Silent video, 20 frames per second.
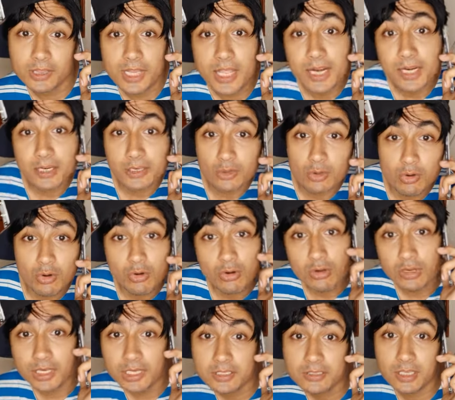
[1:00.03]
नेट को
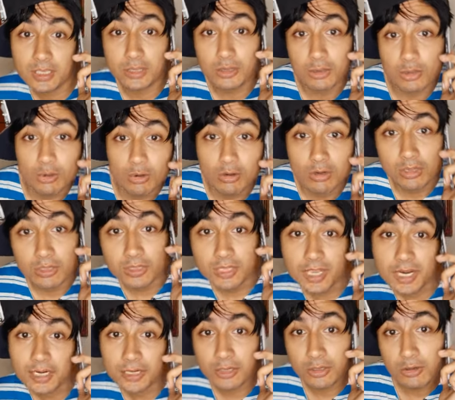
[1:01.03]
इज्जत दो
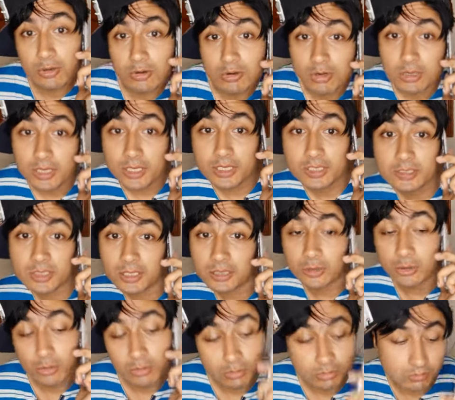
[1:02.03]
नेट को
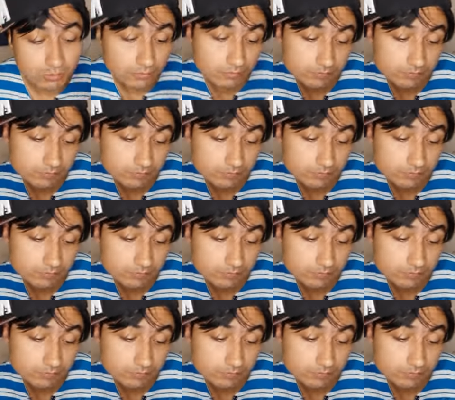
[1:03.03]
इज्जत दो